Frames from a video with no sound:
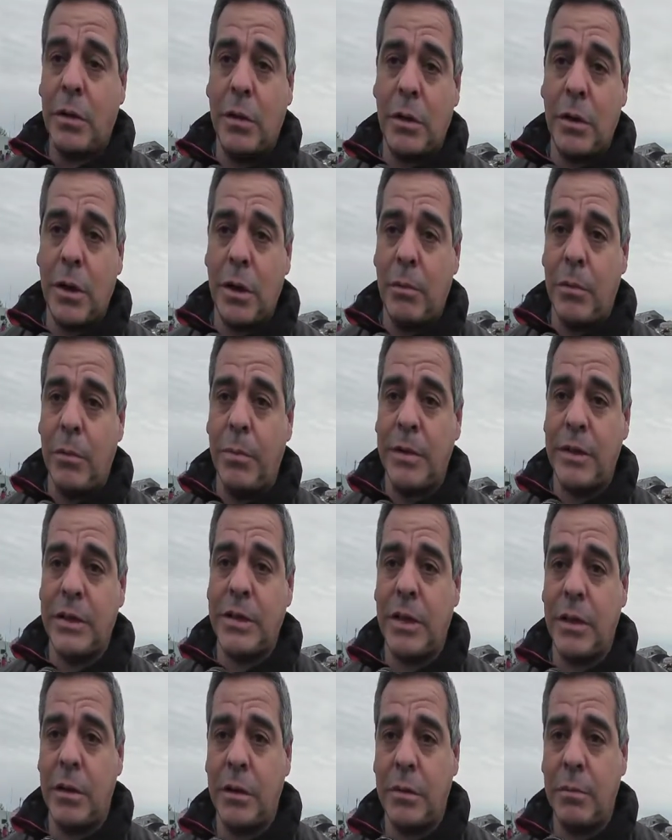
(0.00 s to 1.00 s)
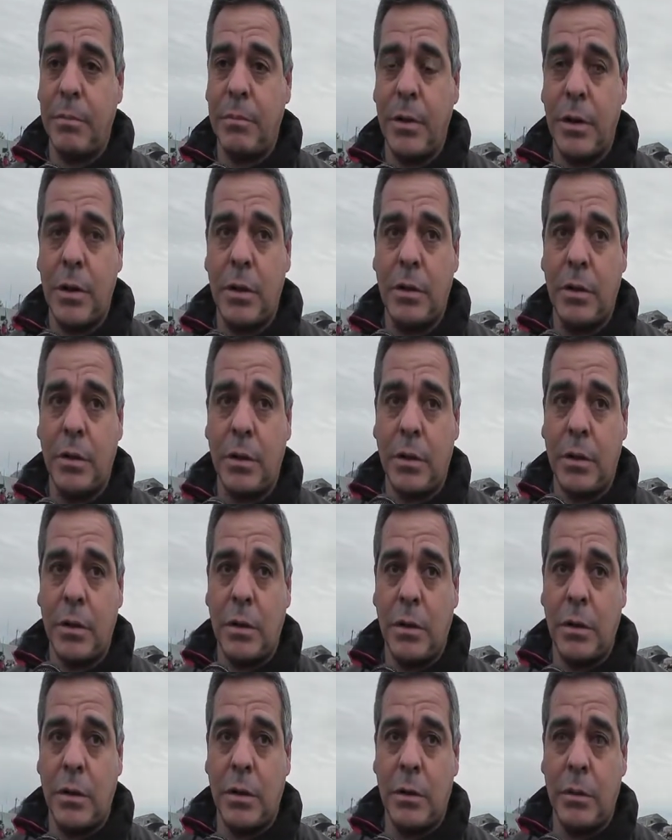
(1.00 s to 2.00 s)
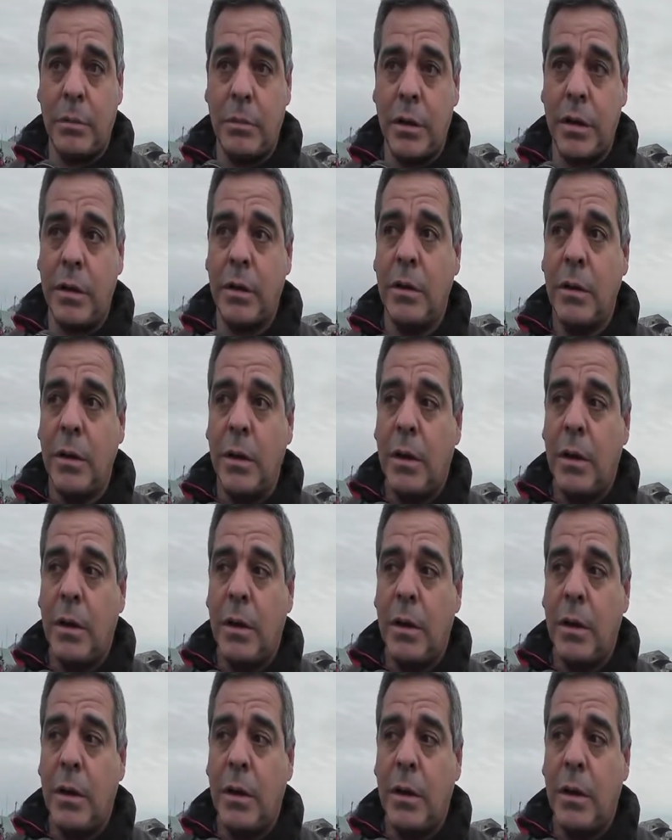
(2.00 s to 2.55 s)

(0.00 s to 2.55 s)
lo tenemos pensado, pero bueno.